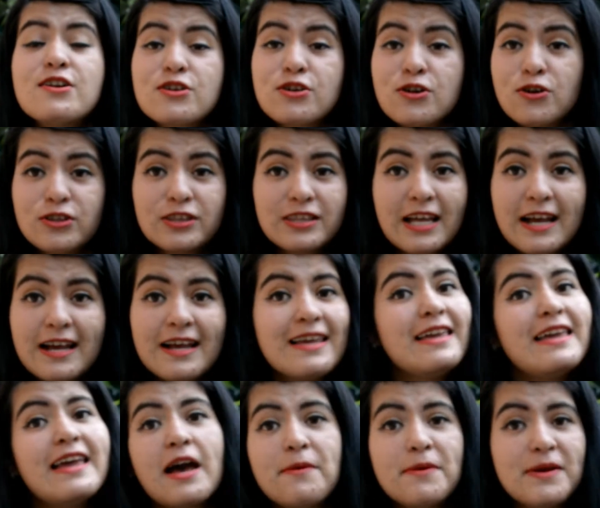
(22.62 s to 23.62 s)
rota
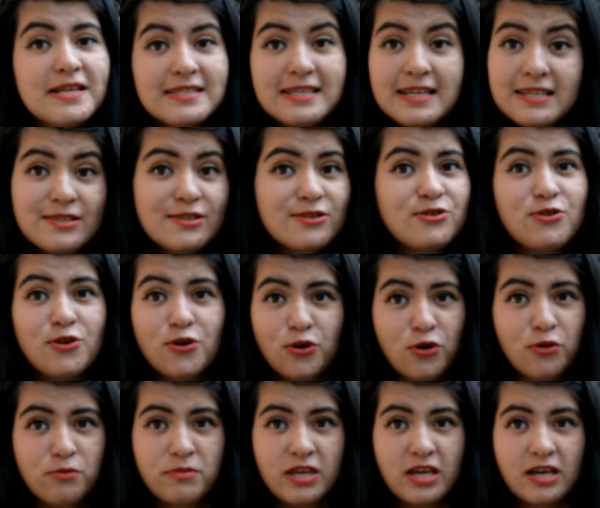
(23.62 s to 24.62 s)
y a veces
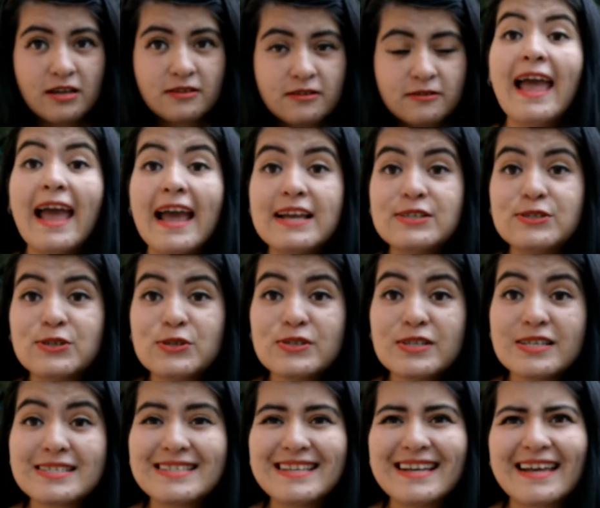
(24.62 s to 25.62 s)
no comían.
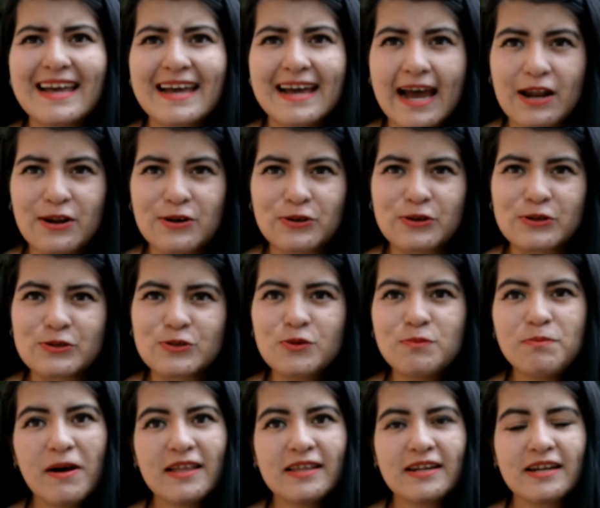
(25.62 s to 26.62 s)
Ellos se quejaron con
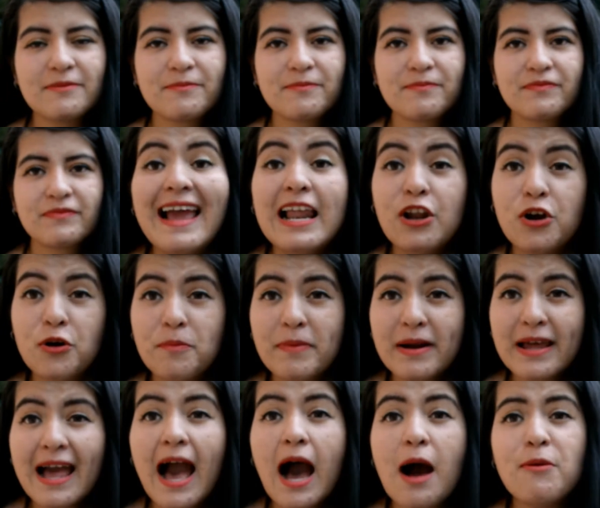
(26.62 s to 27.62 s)
su padre, el
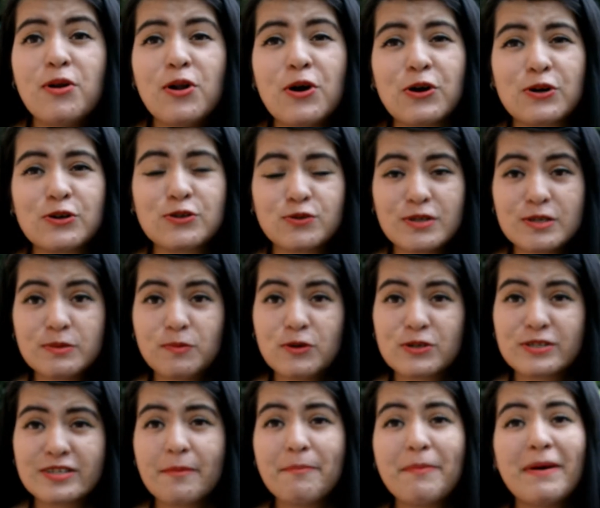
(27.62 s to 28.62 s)
hombre habló con su
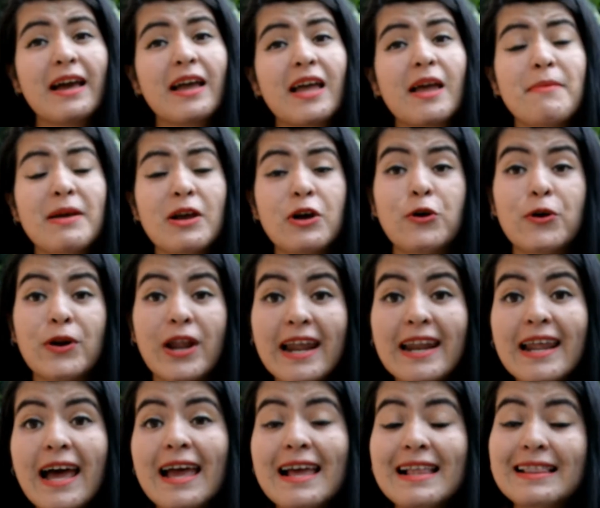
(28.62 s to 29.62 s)
esposa para que
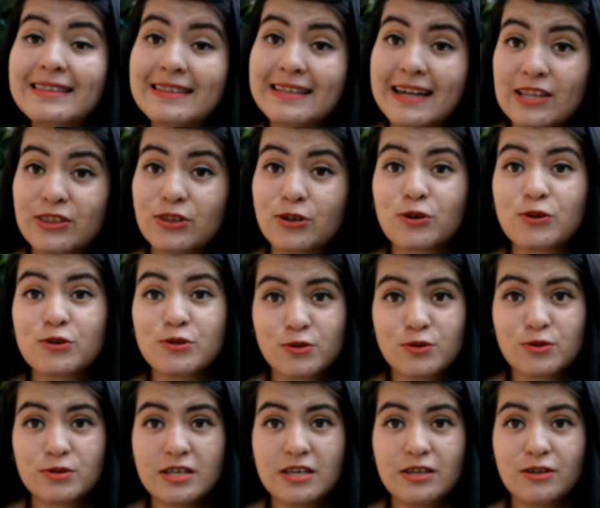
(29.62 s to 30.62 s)
mejorara el trato con
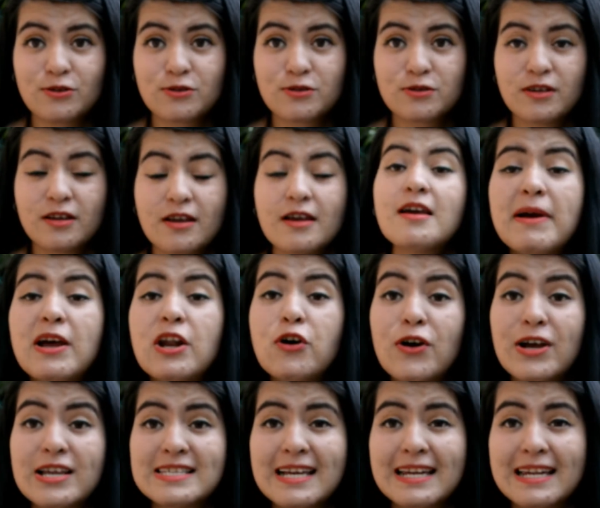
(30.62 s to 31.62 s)
sus niños,
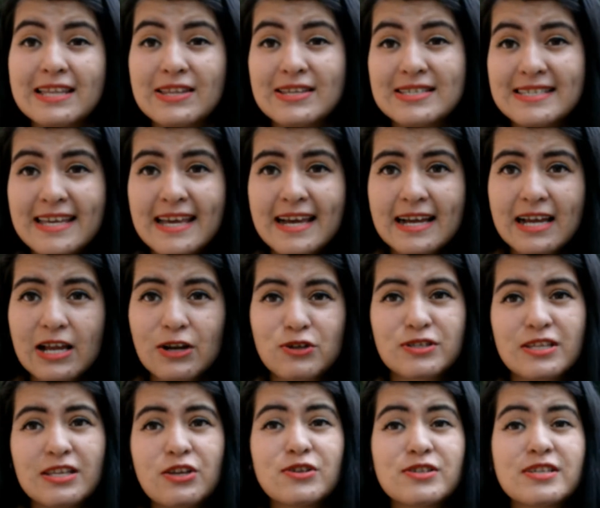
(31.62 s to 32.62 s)
pero ella le decía que
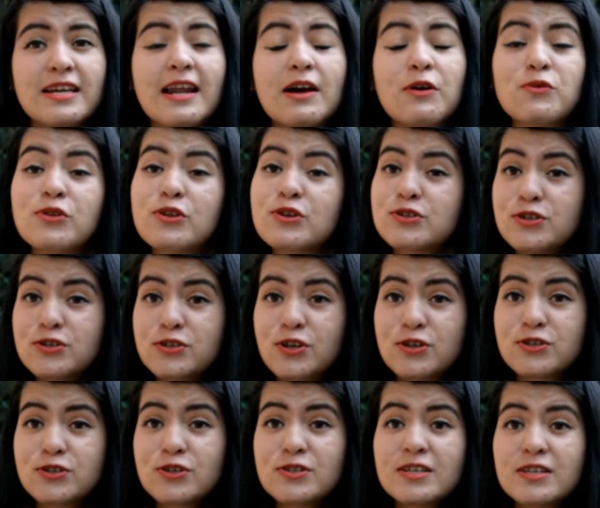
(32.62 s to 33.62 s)
los niños eran unos
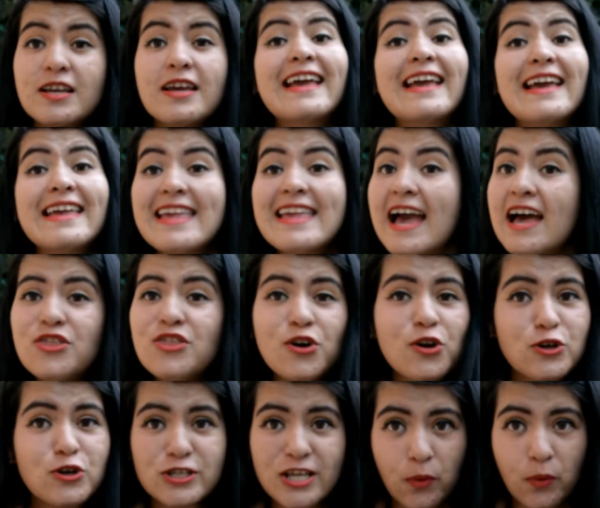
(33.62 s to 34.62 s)
ociosos, que ya
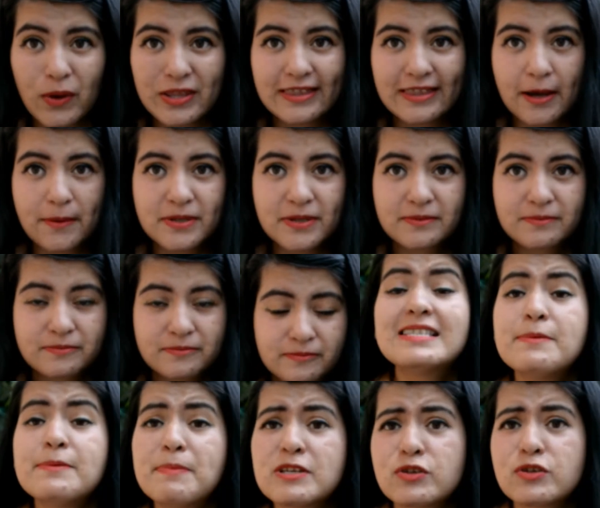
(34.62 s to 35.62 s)
no los aguantaba.
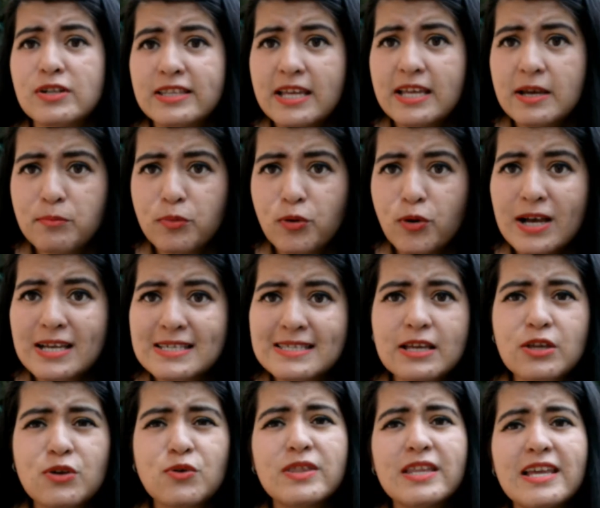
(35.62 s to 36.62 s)
Así pasó el tiempo
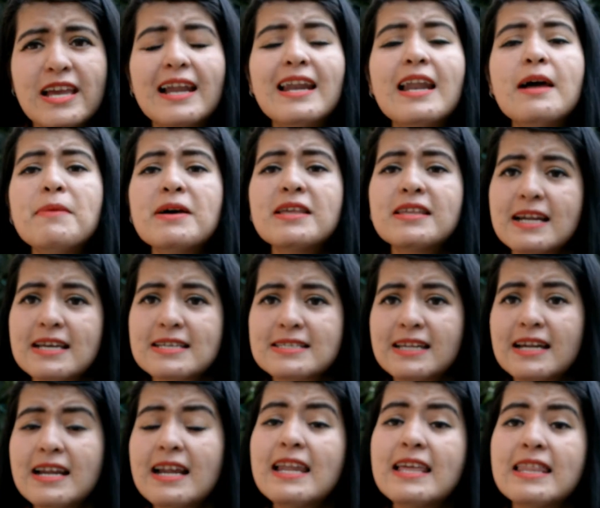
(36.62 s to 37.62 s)
hasta que un día la
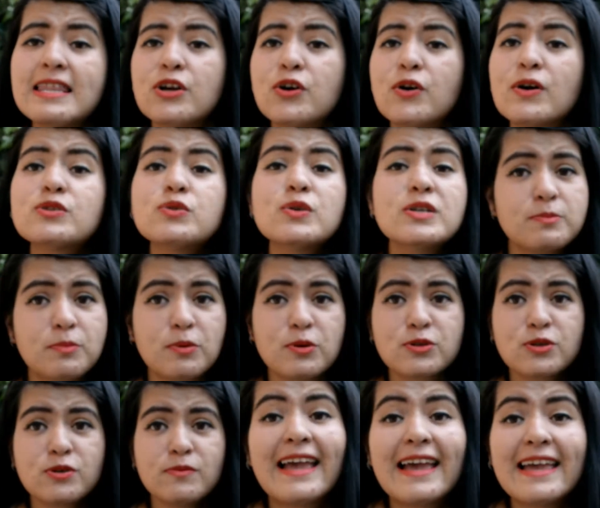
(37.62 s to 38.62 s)
madrastra le dijo a su
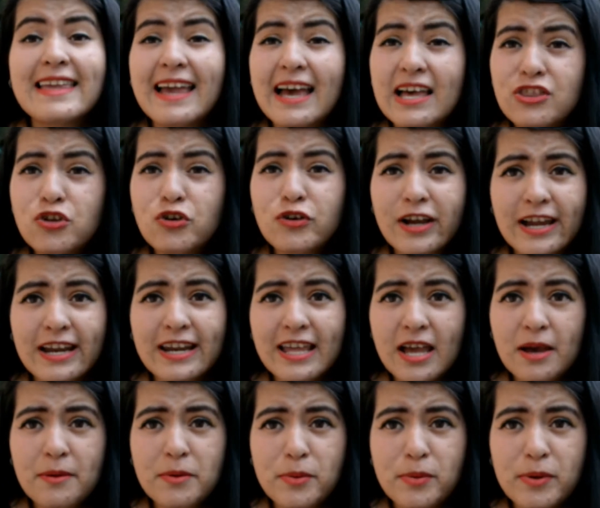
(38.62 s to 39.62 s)
esposo que ya no
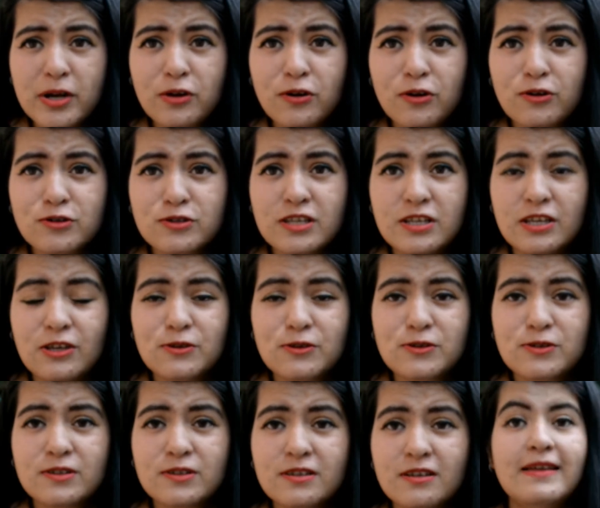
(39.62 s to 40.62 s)
quería vivir con los
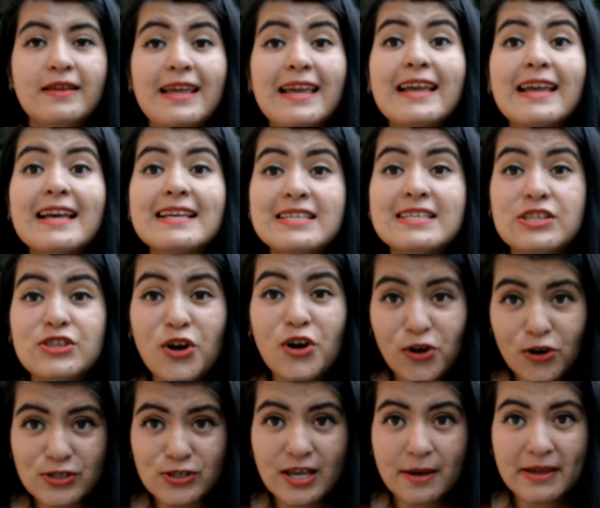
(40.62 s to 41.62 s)
niños y que si no
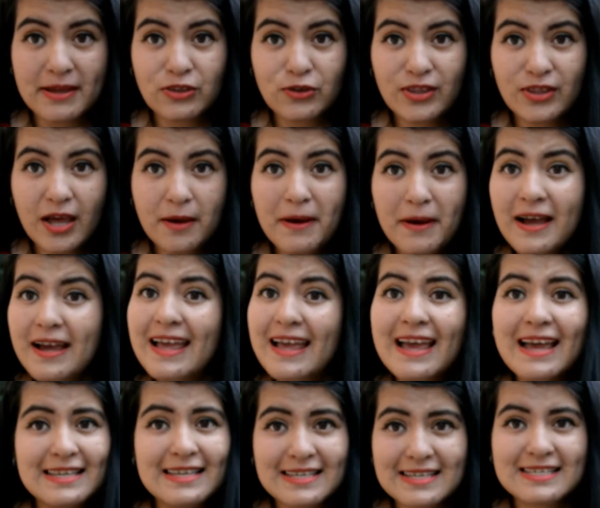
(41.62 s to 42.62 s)
los abandonaba,
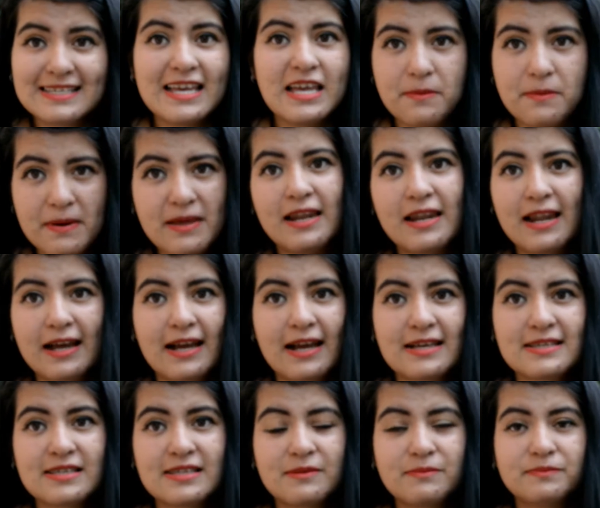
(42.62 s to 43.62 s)
ella se iba de la
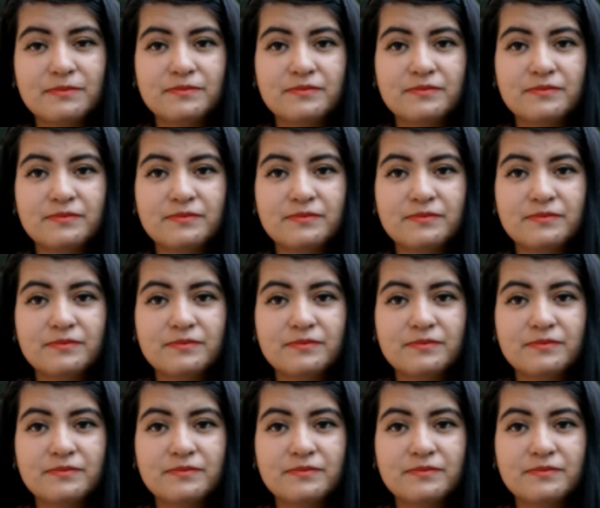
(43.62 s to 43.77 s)
casa.